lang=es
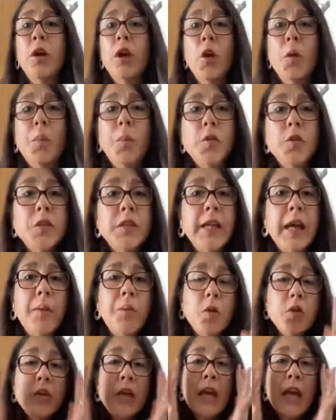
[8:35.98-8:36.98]
que lo
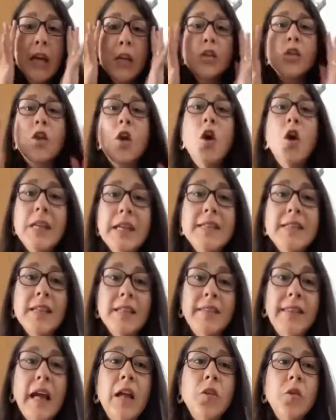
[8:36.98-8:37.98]
posteamos
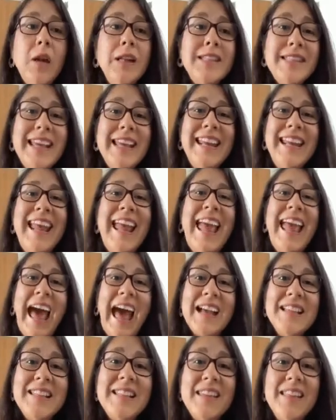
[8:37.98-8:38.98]
solicitando al CNE
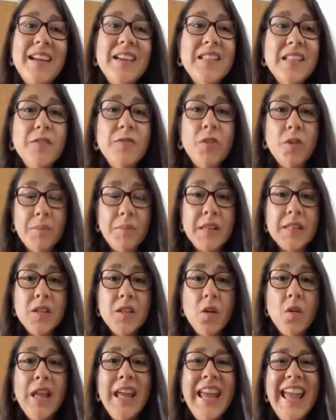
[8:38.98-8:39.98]
acceder a esa
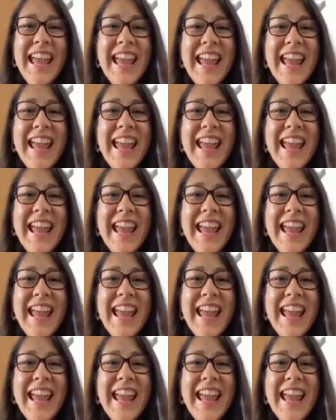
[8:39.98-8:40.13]
información.